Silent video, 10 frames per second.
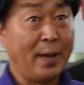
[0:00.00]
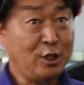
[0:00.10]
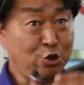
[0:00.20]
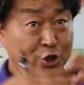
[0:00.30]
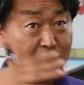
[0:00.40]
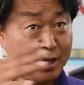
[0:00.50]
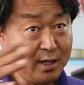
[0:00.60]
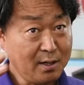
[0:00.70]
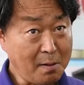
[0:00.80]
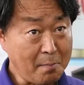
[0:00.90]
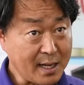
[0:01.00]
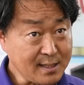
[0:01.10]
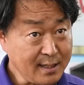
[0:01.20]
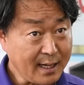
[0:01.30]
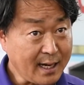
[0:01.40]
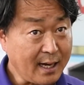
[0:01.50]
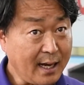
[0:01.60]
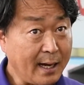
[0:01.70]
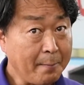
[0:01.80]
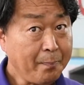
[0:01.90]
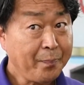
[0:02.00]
배추 절이는 것만 봤으니까